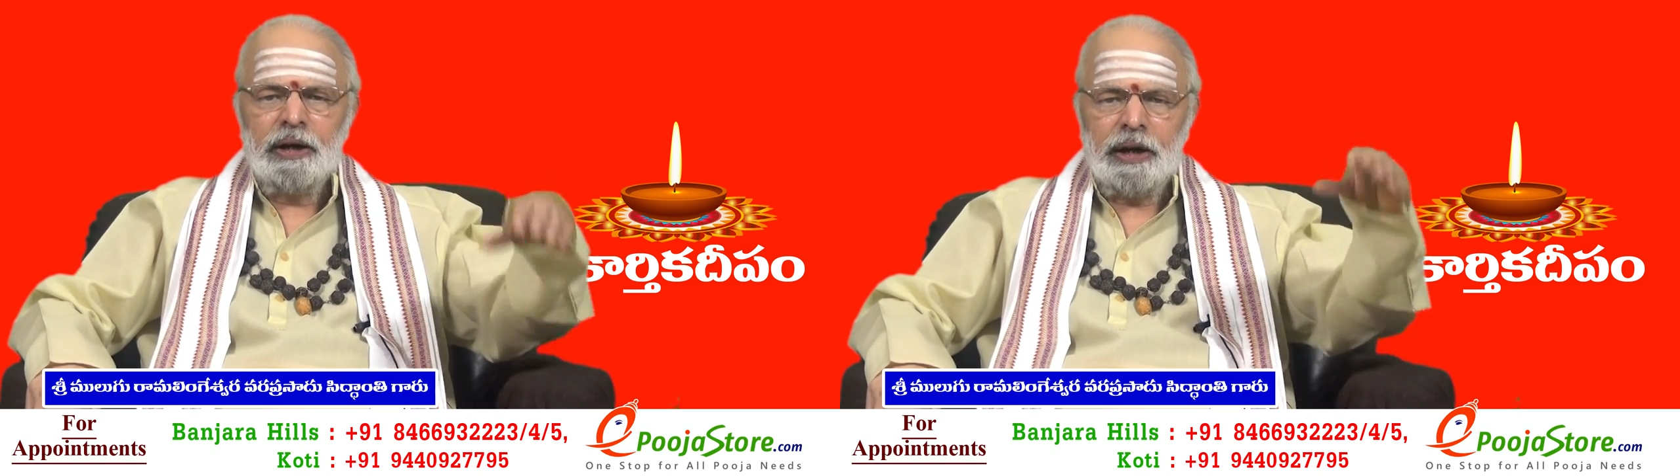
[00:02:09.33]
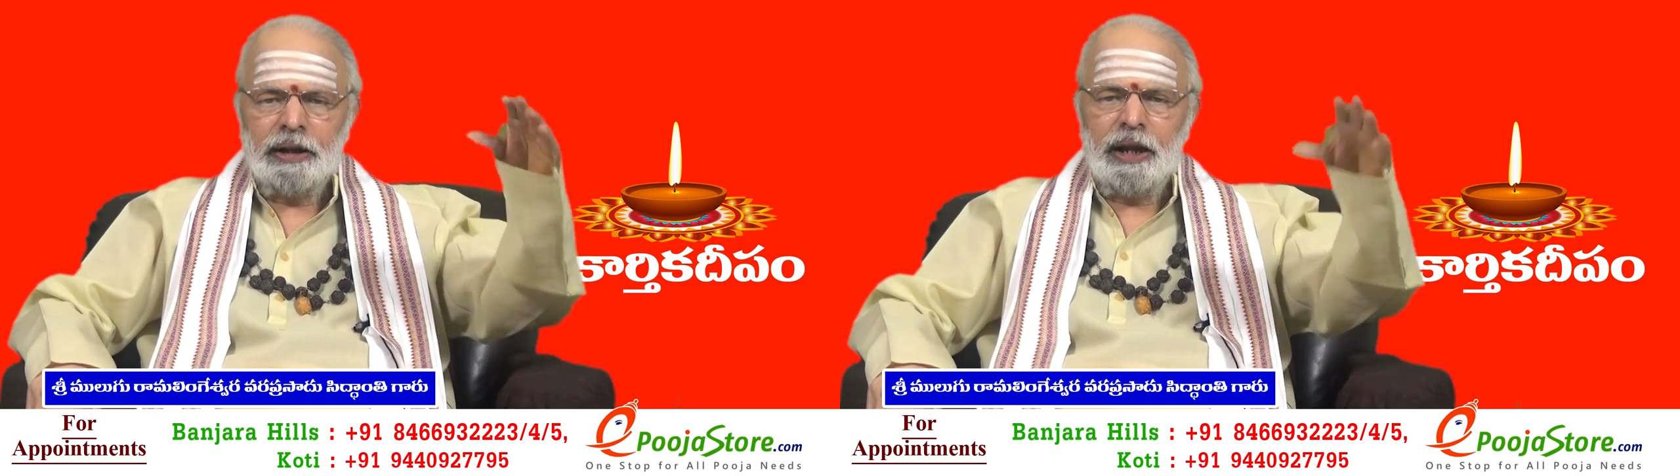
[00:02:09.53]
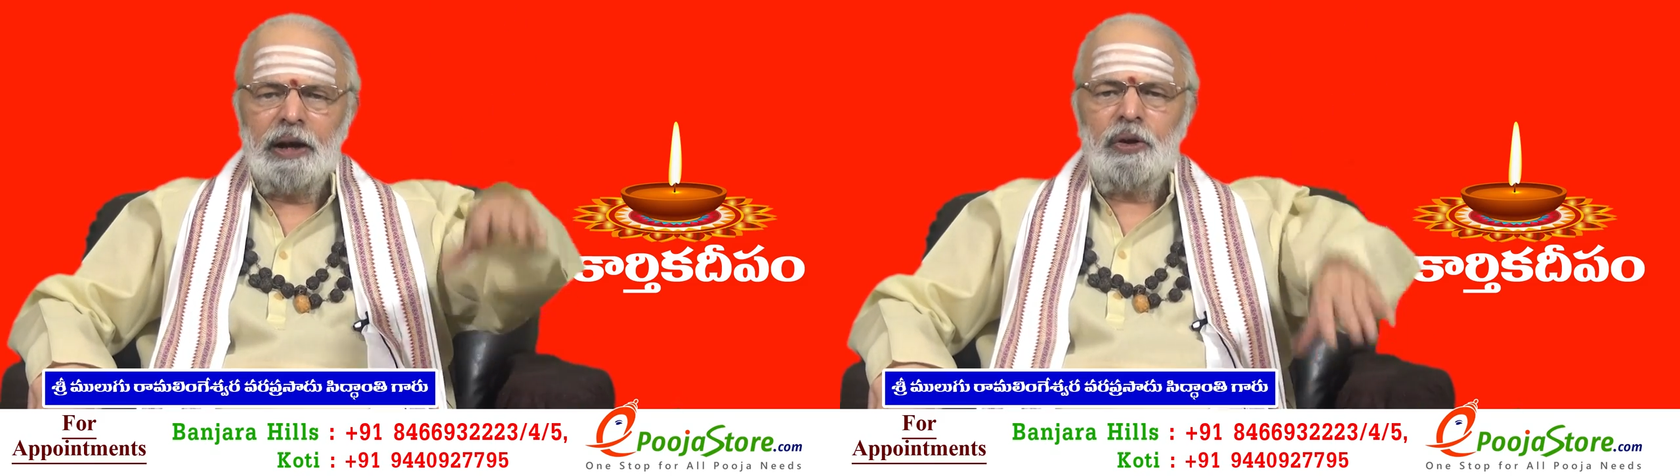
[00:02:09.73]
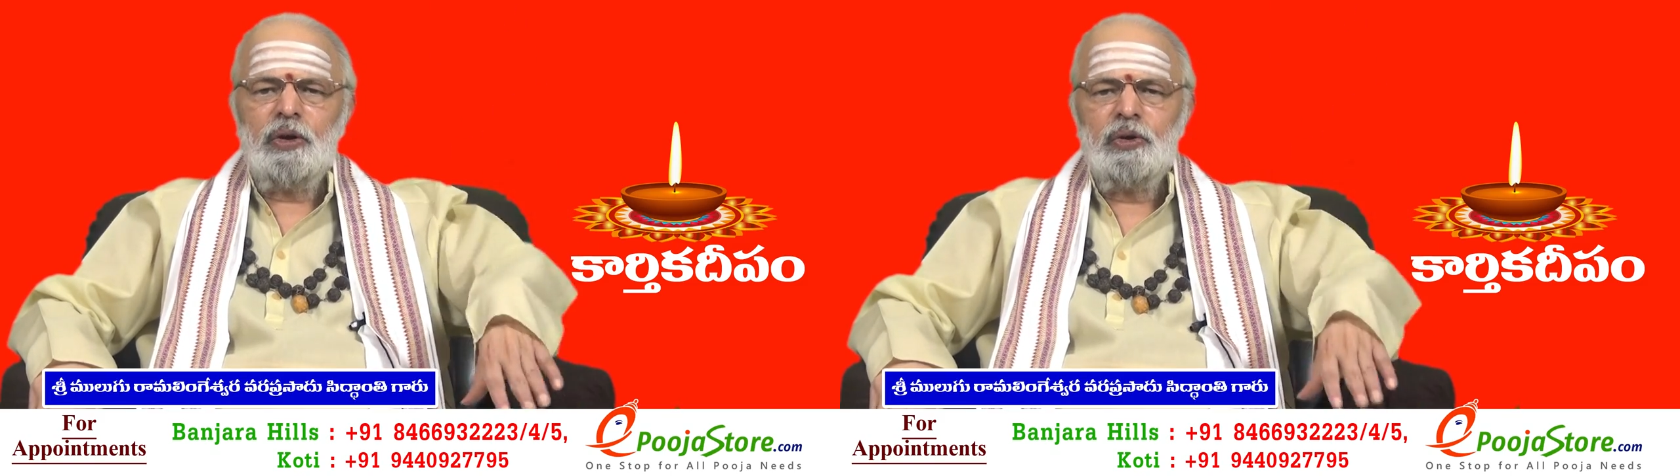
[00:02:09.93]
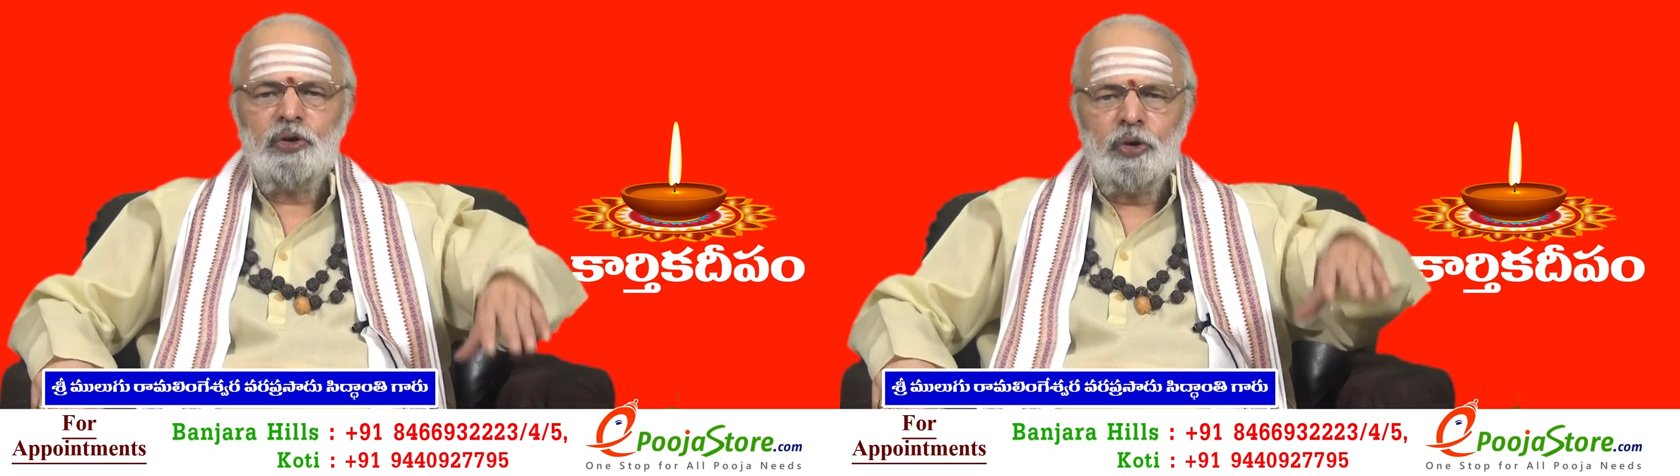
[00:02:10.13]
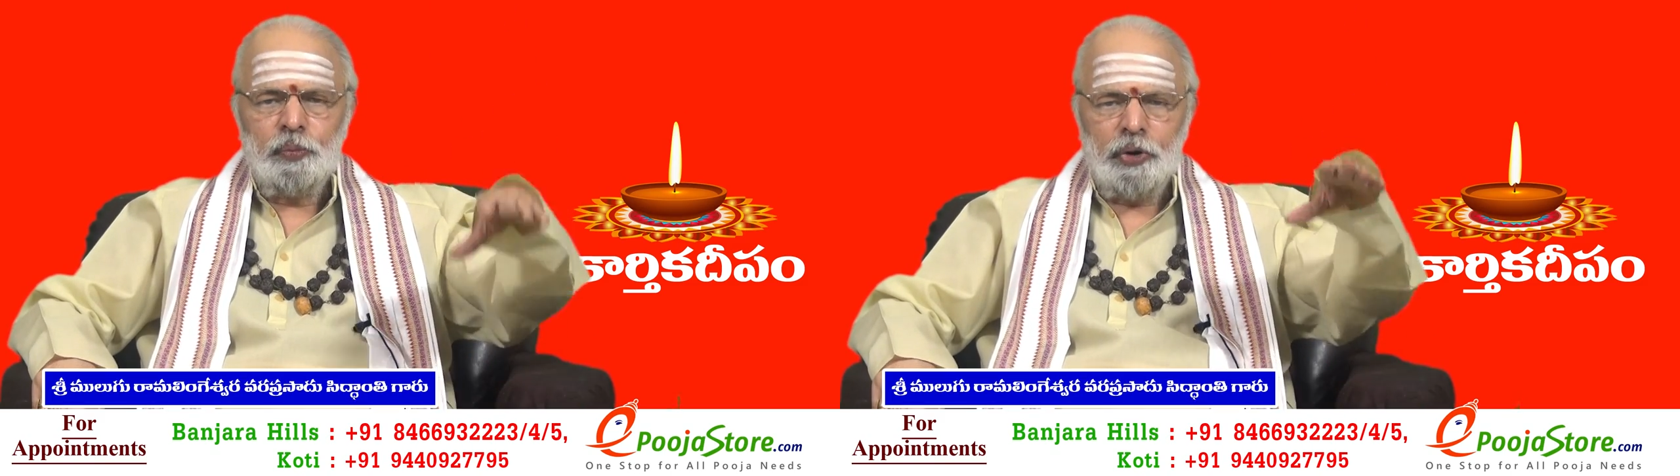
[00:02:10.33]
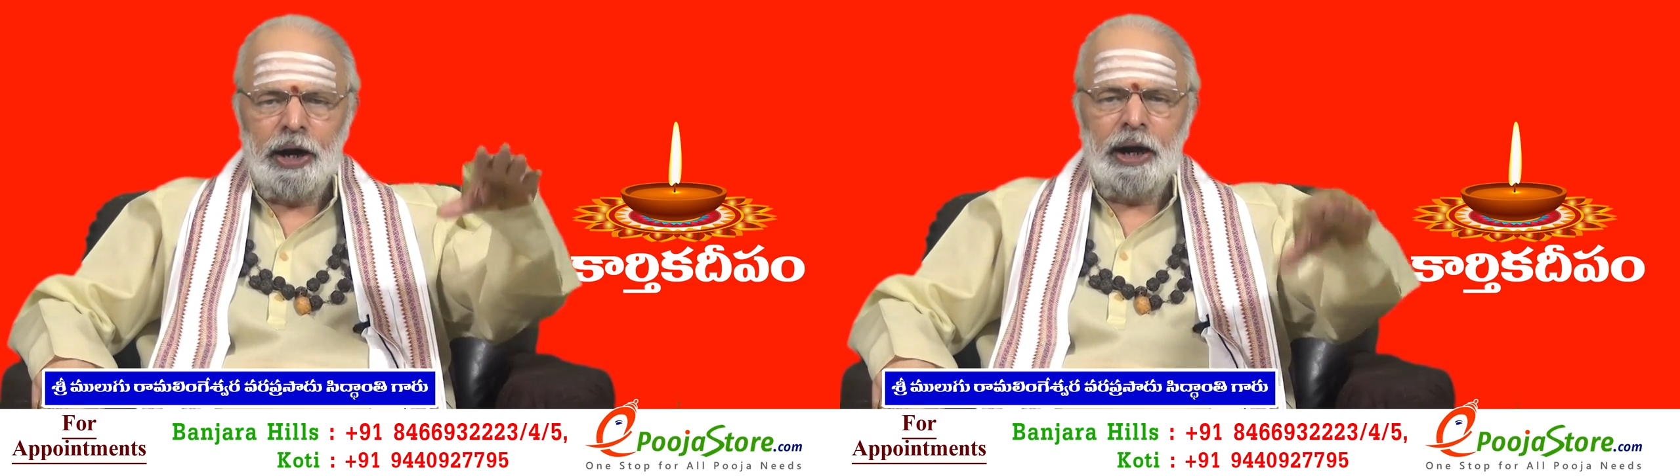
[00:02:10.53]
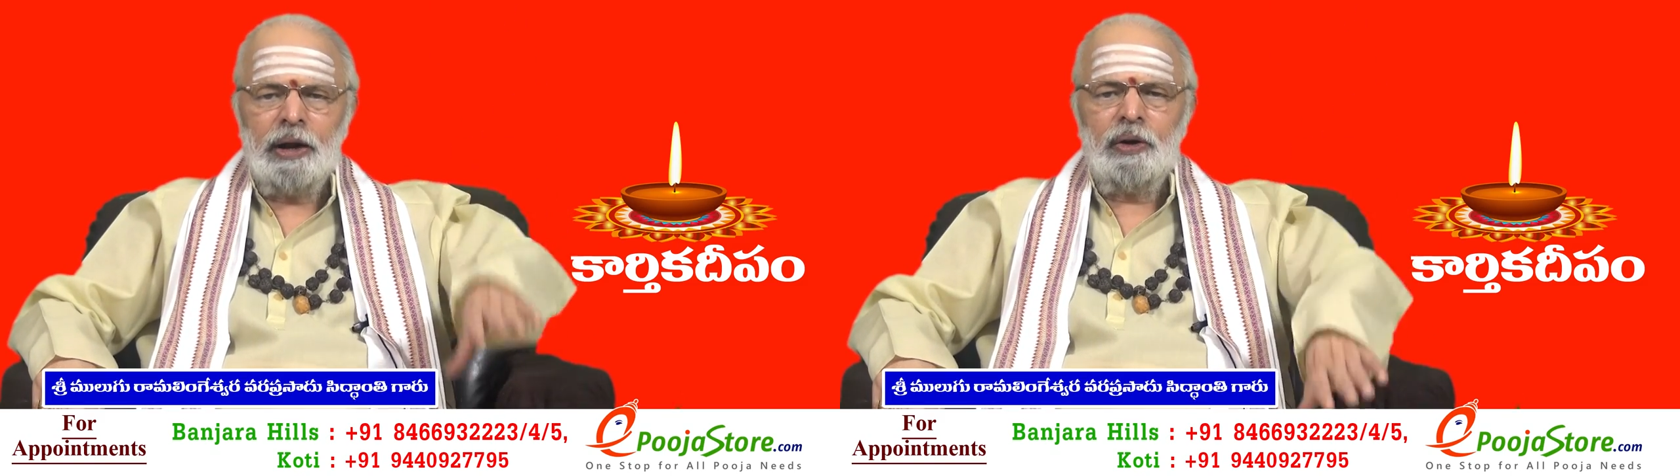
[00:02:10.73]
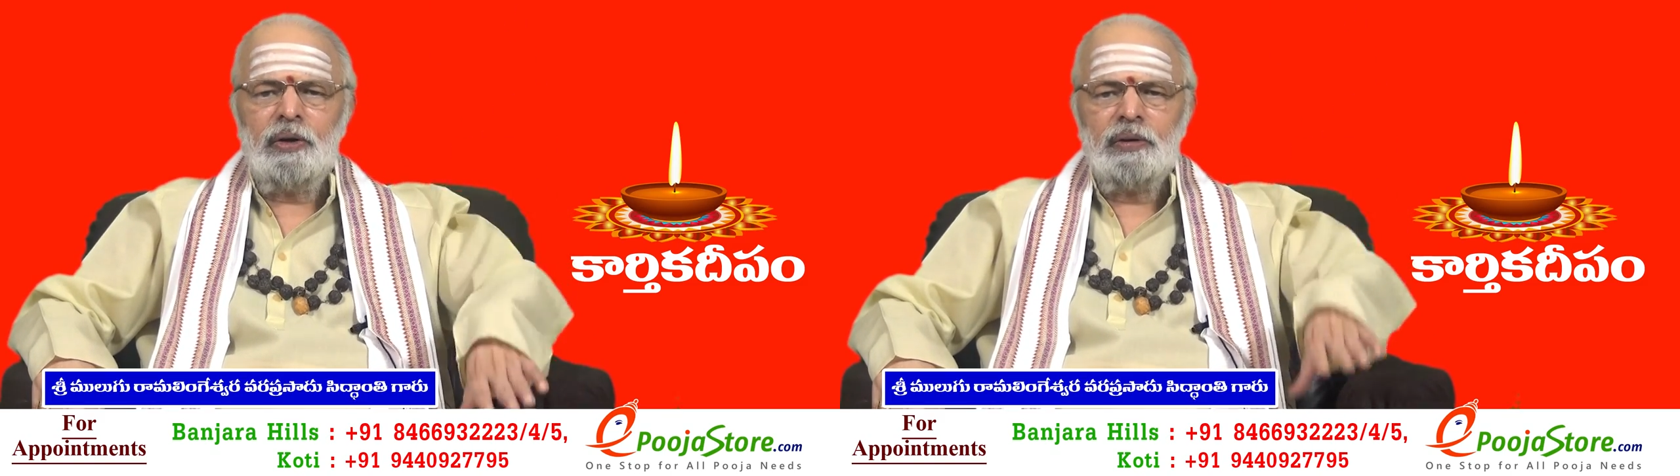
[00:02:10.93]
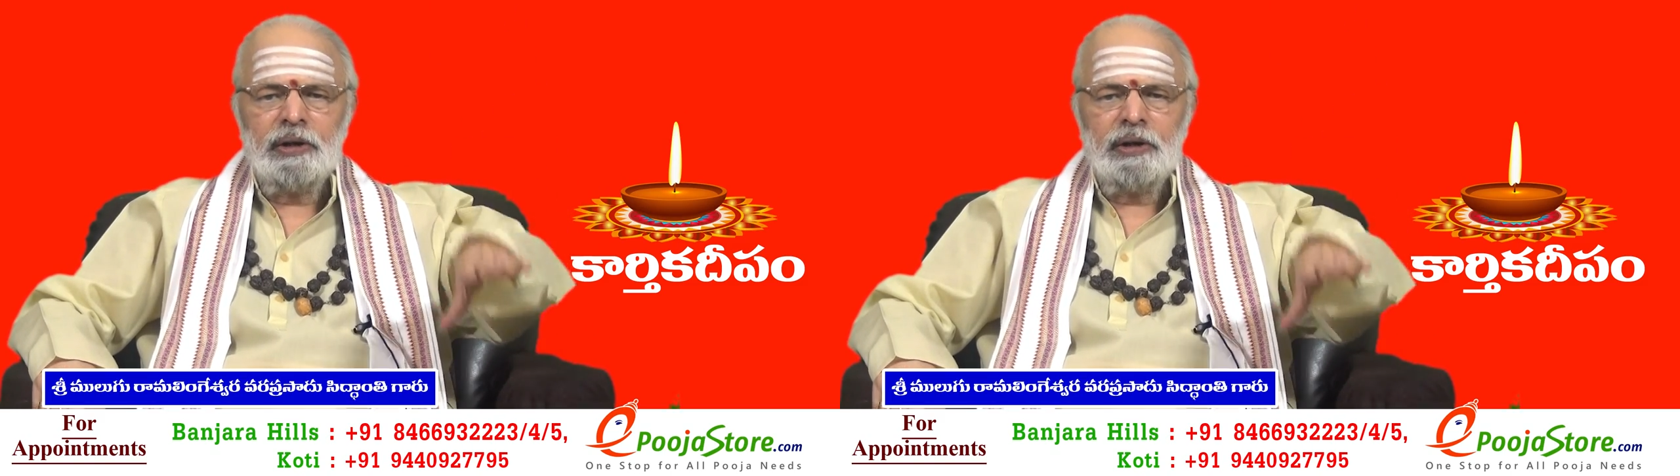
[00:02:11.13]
గ్రంథాల్లో పురాణాల్లో